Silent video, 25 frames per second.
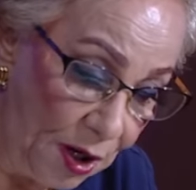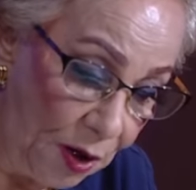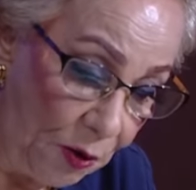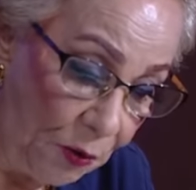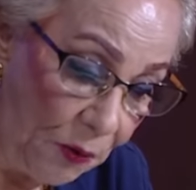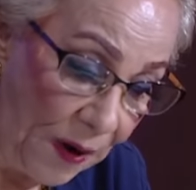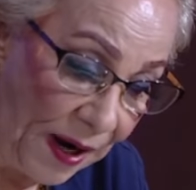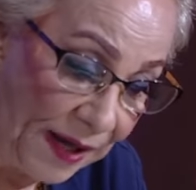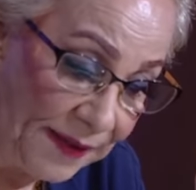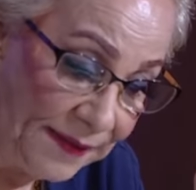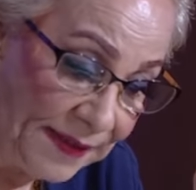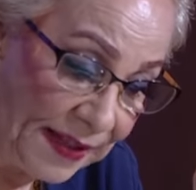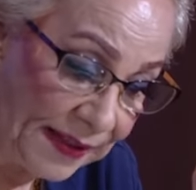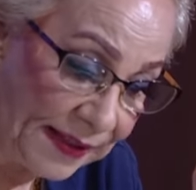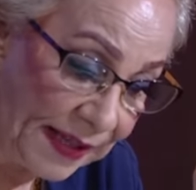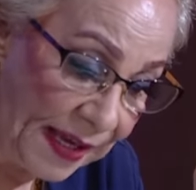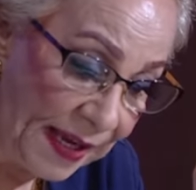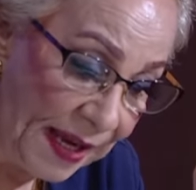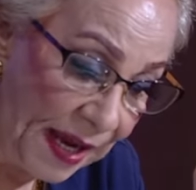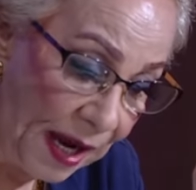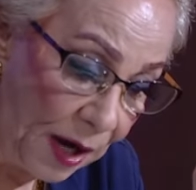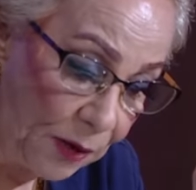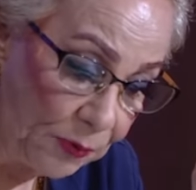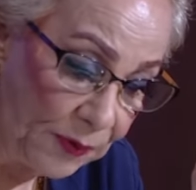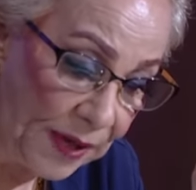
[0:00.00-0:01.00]
وعندك
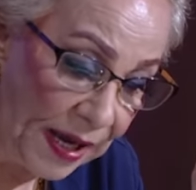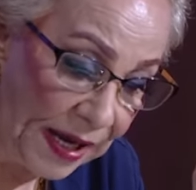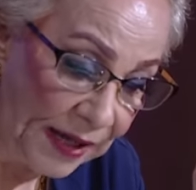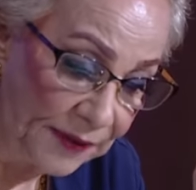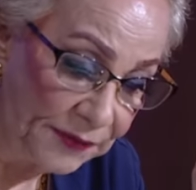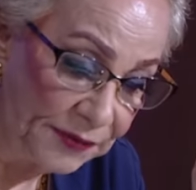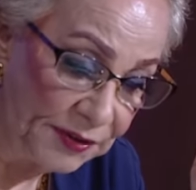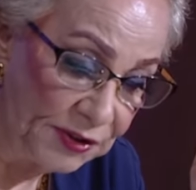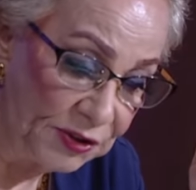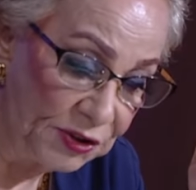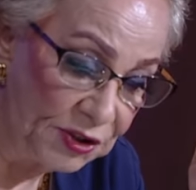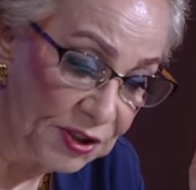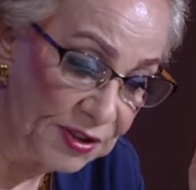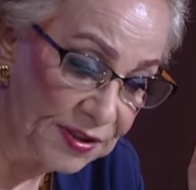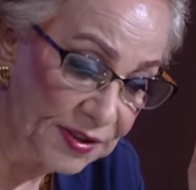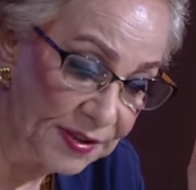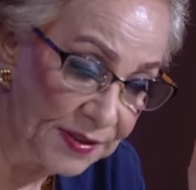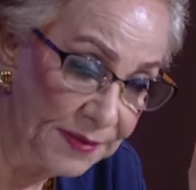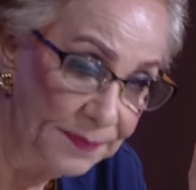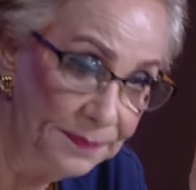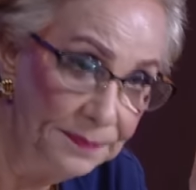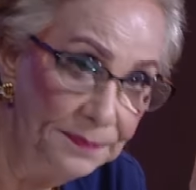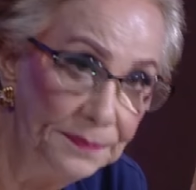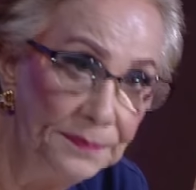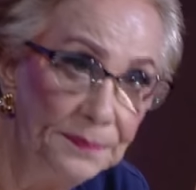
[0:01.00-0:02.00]
ايه اوجاع في
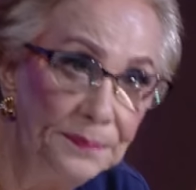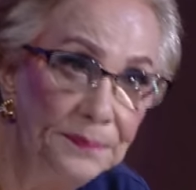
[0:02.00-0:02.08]
الجسم